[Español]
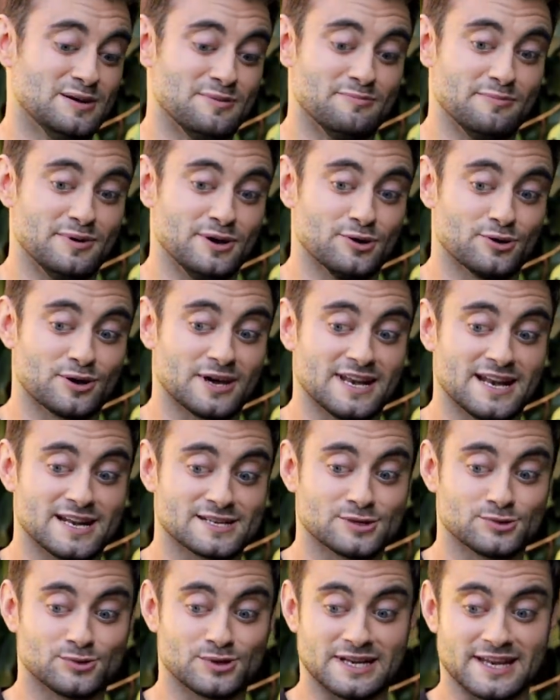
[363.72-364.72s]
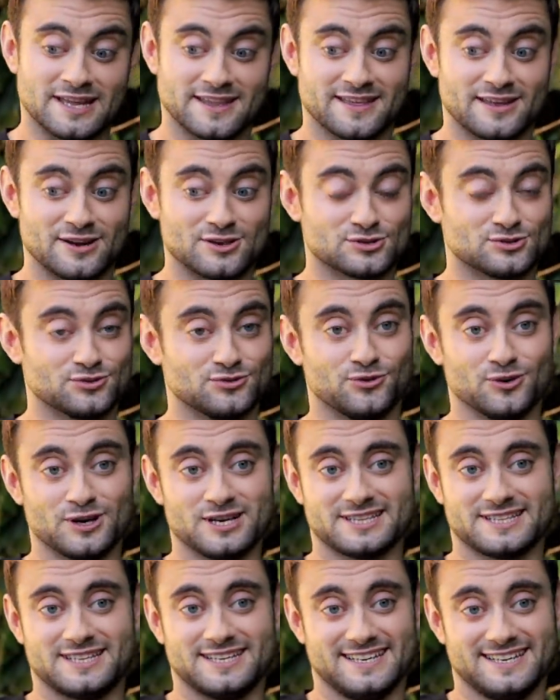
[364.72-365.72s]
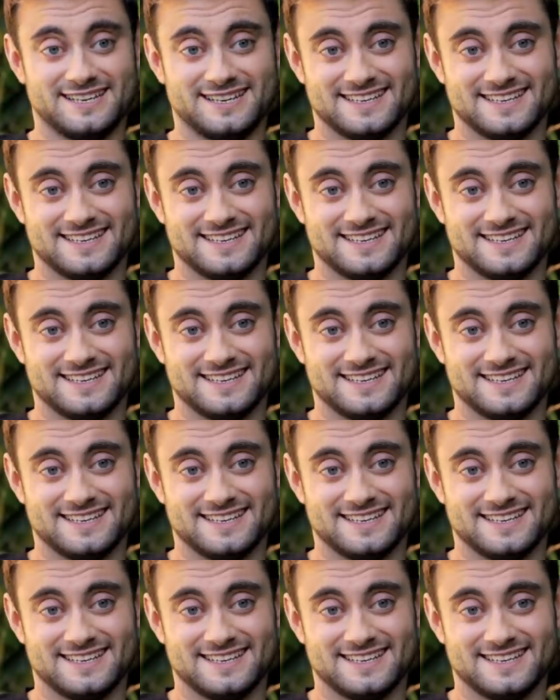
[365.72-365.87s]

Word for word: Veo que la sutileza no es tu fuerte.